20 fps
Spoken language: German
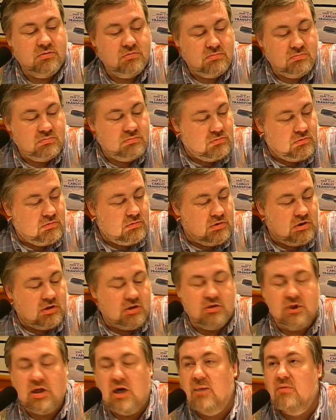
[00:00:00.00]

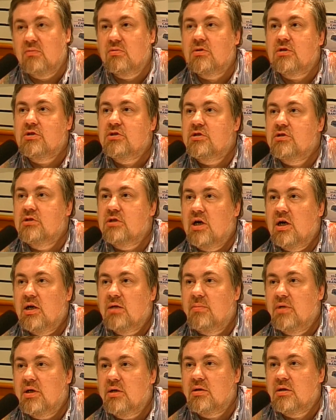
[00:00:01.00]
die Tarnung richtig
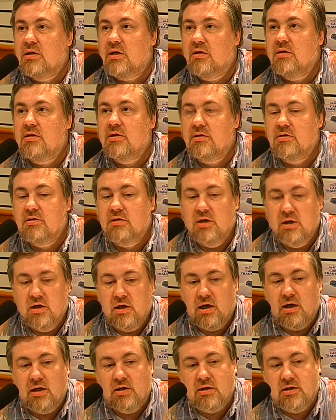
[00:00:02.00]
nachmachen kann, denn
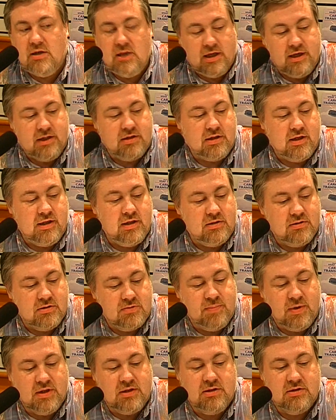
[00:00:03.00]
an Kleinteilen
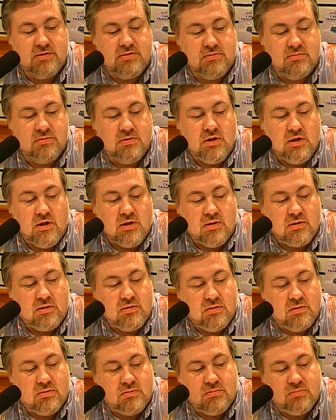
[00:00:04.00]
ist bei diesen äh,
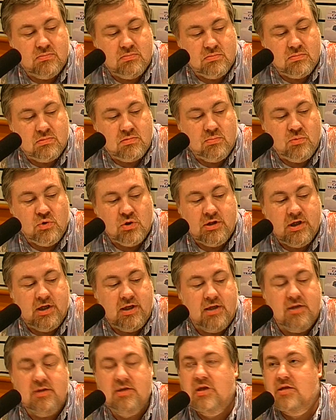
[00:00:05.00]

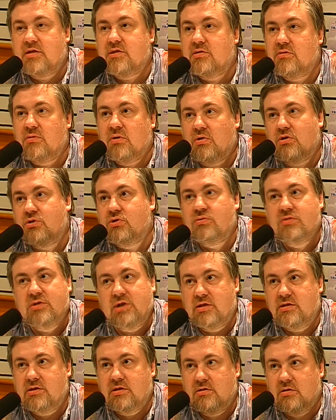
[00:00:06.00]
Modellen jetzt noch
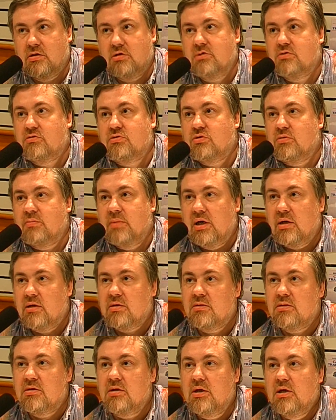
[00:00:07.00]
zusätzlich nichts zu
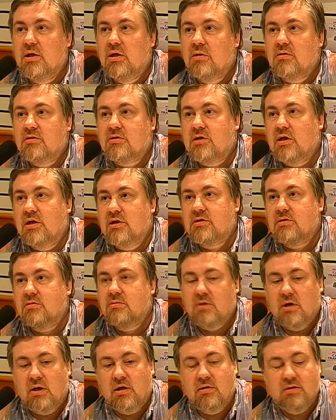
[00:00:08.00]
machen. Das heißt,
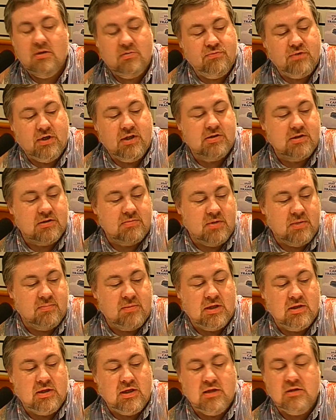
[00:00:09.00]
andernfalls, dass man
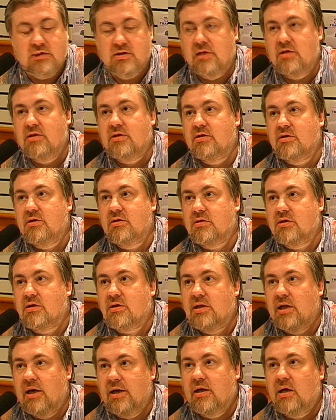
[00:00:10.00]
meine Antenne
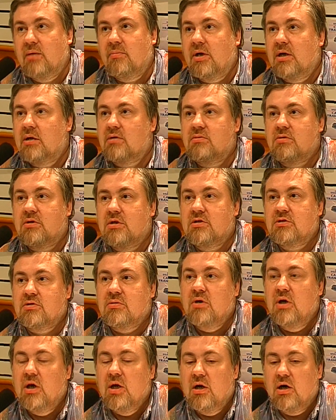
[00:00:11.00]
kleiner macht oder
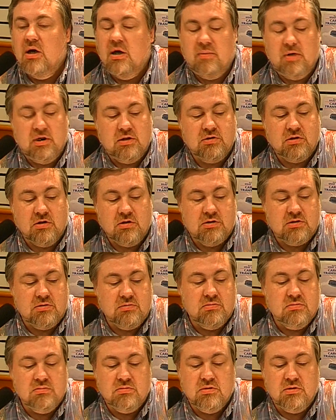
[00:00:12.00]
so. Aber
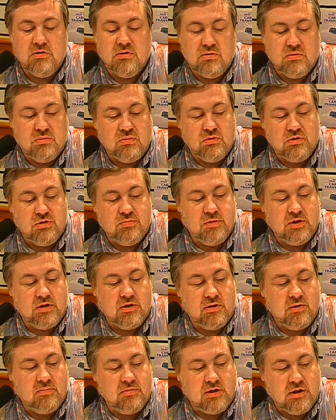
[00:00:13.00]
ansonsten äh, hole ich mir
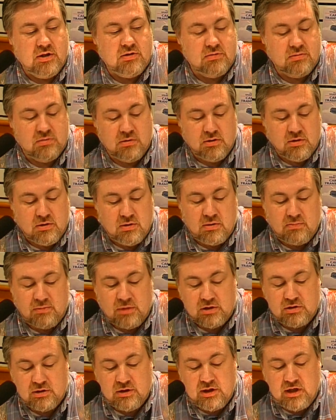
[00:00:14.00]
dann eben halt
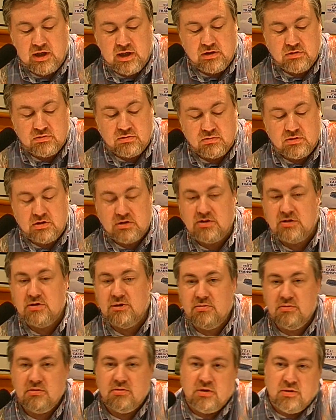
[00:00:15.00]
Material, so dass
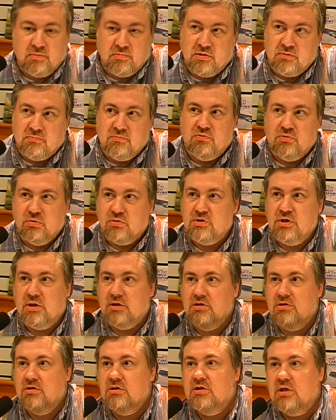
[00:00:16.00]
ich eben ein
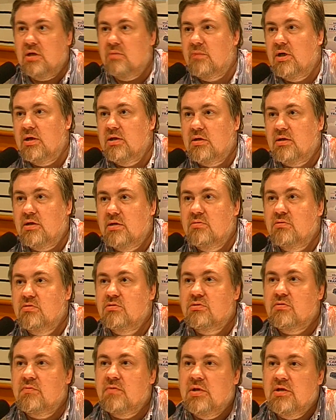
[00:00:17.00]
Flugzeug richtig anmalen kann
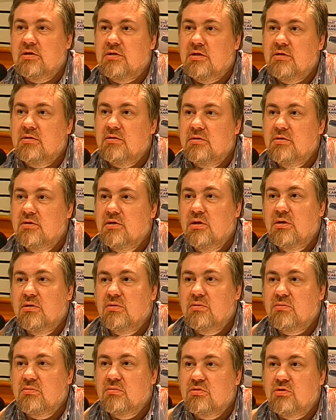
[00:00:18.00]
und so weiter.
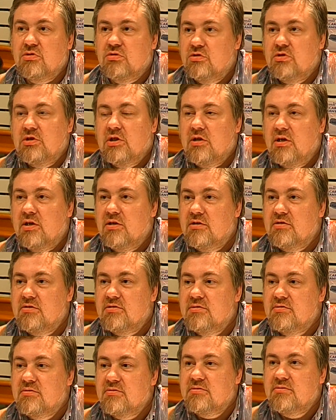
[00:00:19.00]
Das ist dann
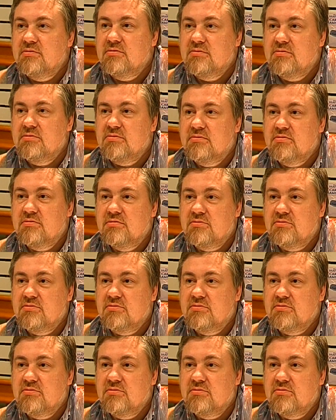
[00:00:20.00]
alles. Also